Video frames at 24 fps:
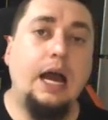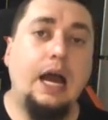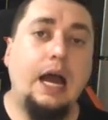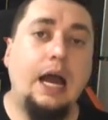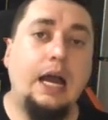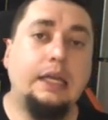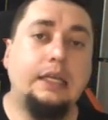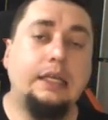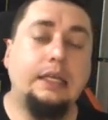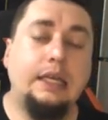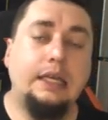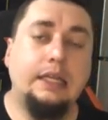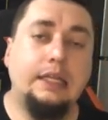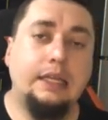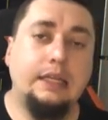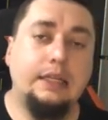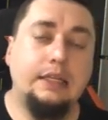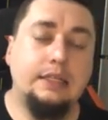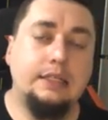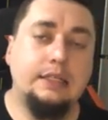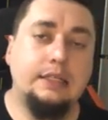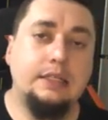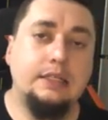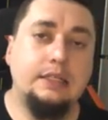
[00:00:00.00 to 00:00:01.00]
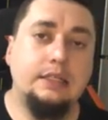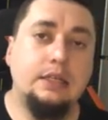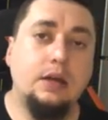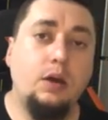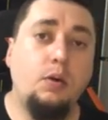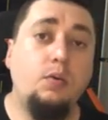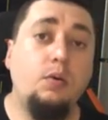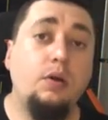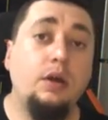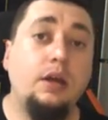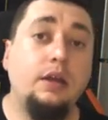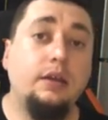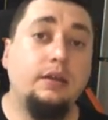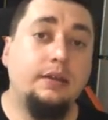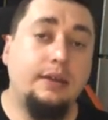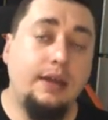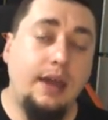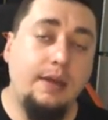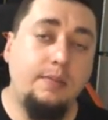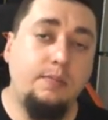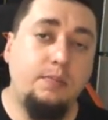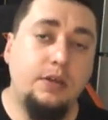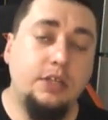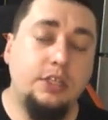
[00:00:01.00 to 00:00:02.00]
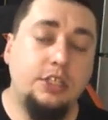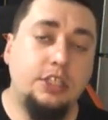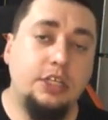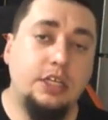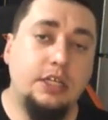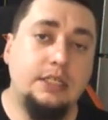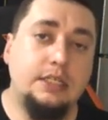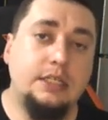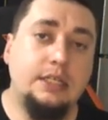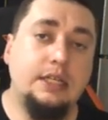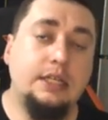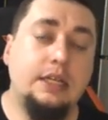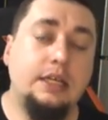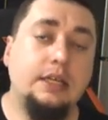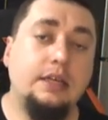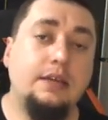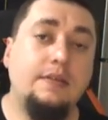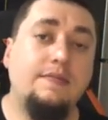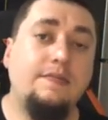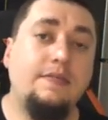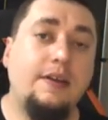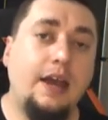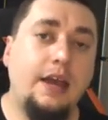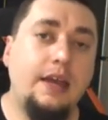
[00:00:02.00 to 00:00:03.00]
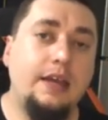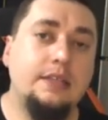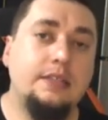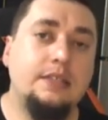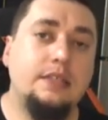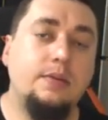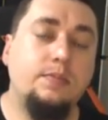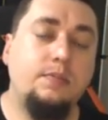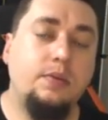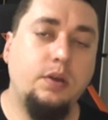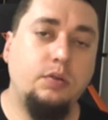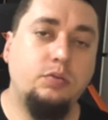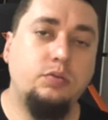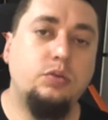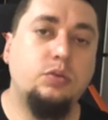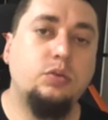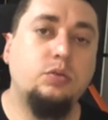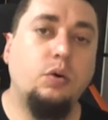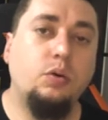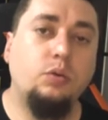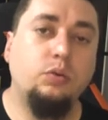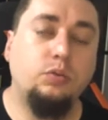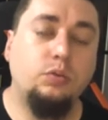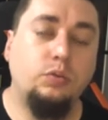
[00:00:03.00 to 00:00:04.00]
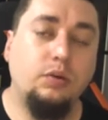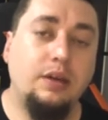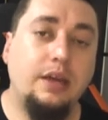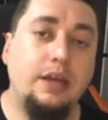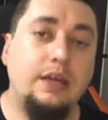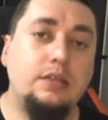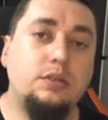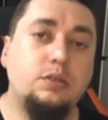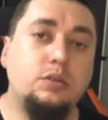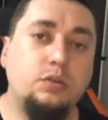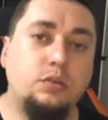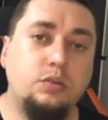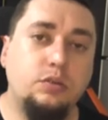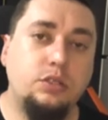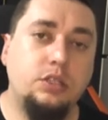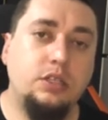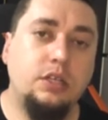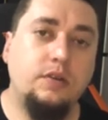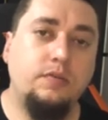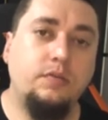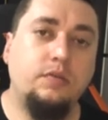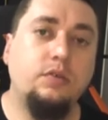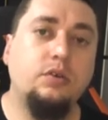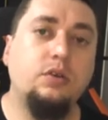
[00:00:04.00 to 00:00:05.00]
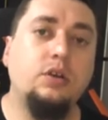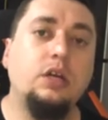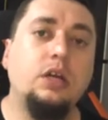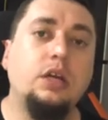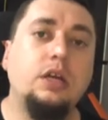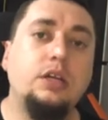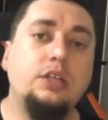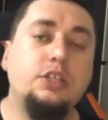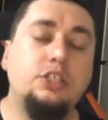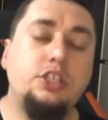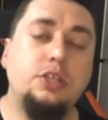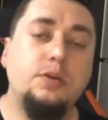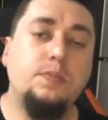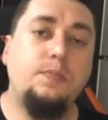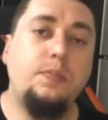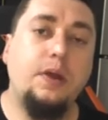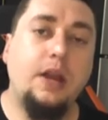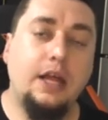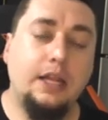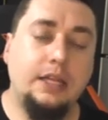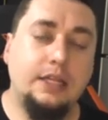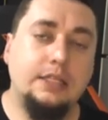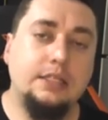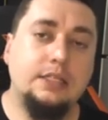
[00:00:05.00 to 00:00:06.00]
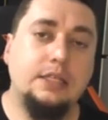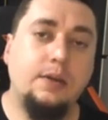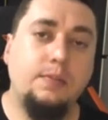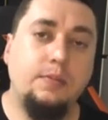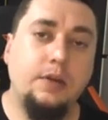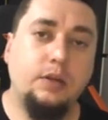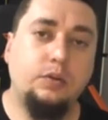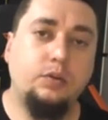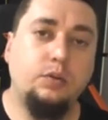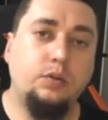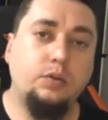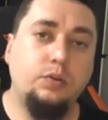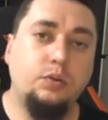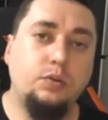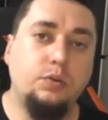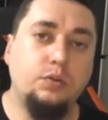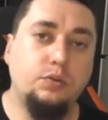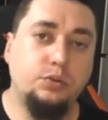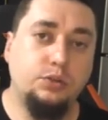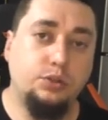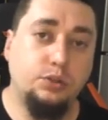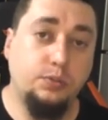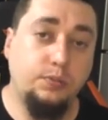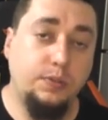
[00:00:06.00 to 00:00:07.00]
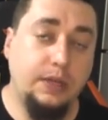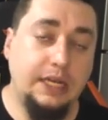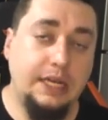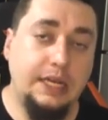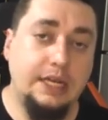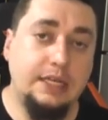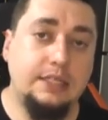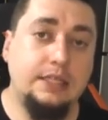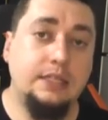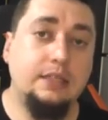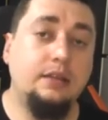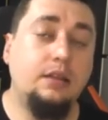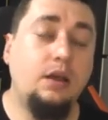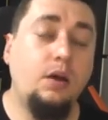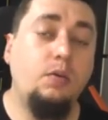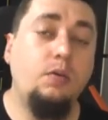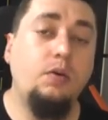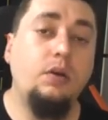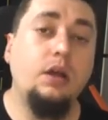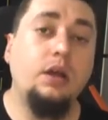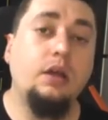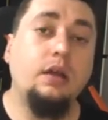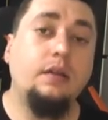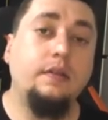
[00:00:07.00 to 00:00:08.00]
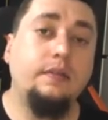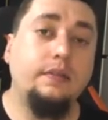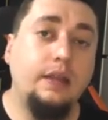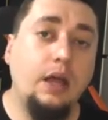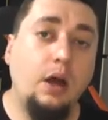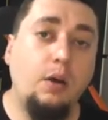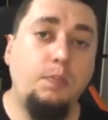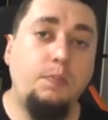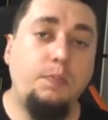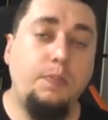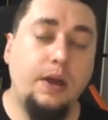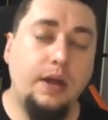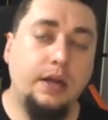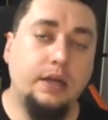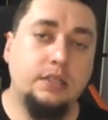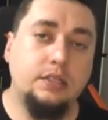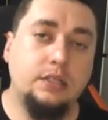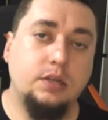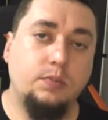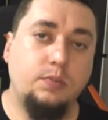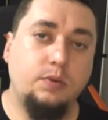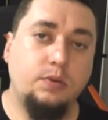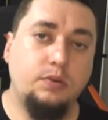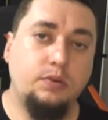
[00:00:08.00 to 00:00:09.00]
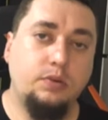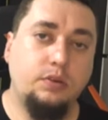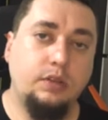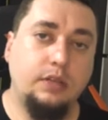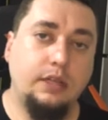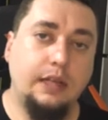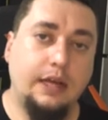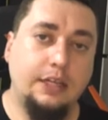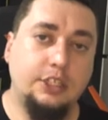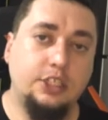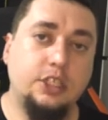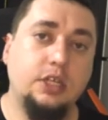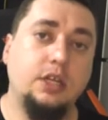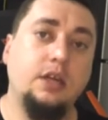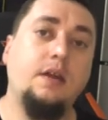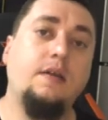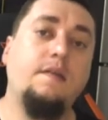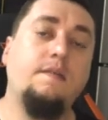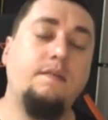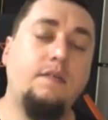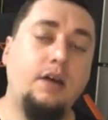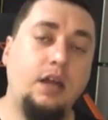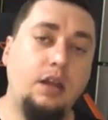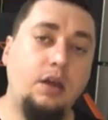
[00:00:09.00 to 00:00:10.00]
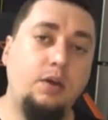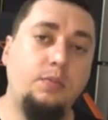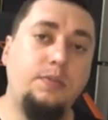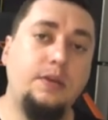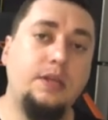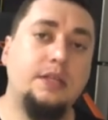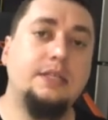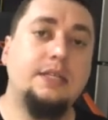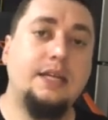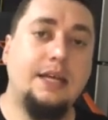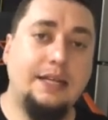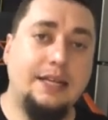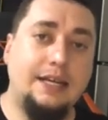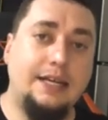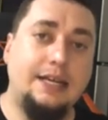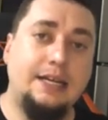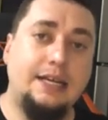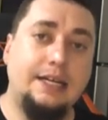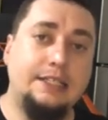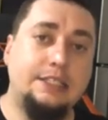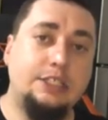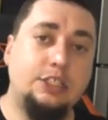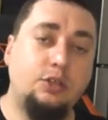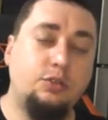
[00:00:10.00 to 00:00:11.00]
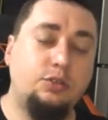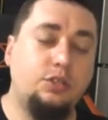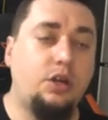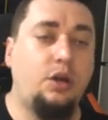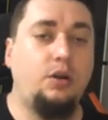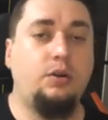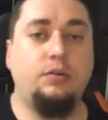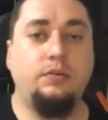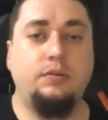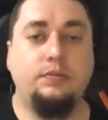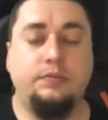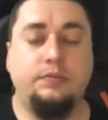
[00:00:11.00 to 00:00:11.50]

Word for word: aqui na descrição. Quem preencher esse link vai receber um desconto exclusivo de pré-lançamento do curso, beleza? Então não perca essa oportunidade. Valeu, Piazara. Tchau, tchau.